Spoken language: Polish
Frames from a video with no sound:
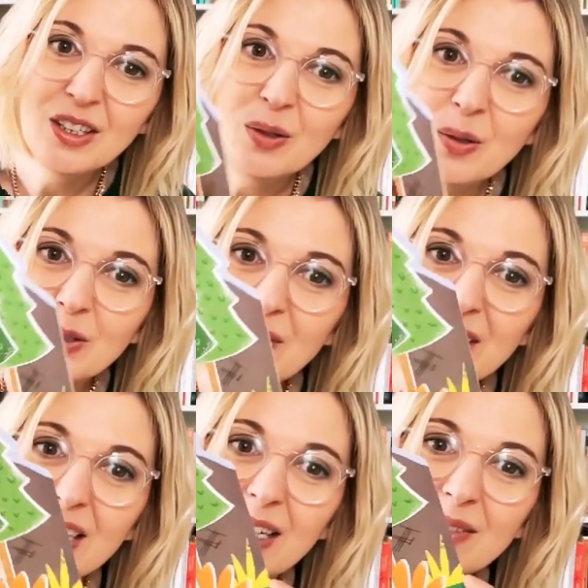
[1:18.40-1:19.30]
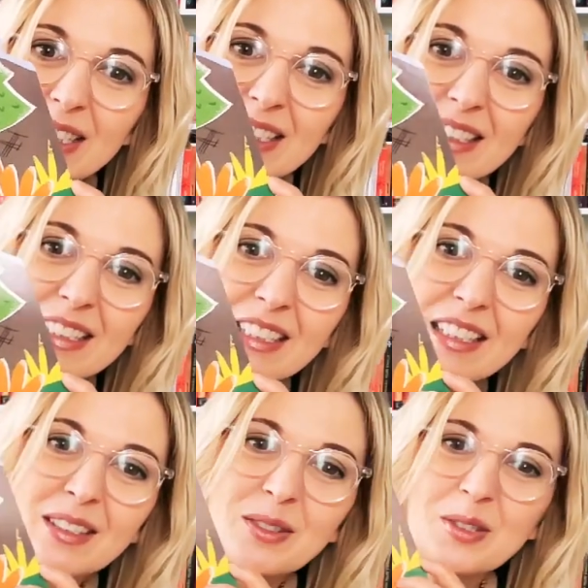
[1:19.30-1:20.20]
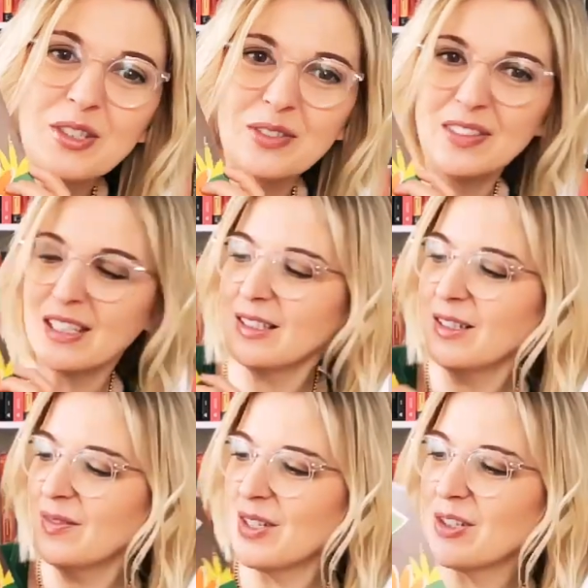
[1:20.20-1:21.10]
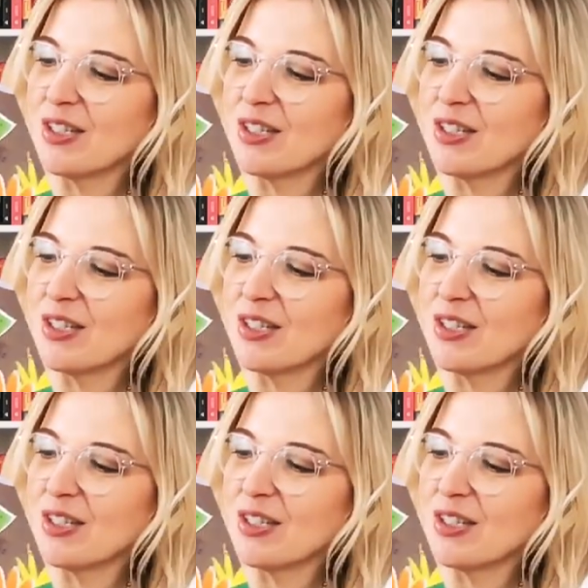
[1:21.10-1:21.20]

Otwieramy i już wiadomo,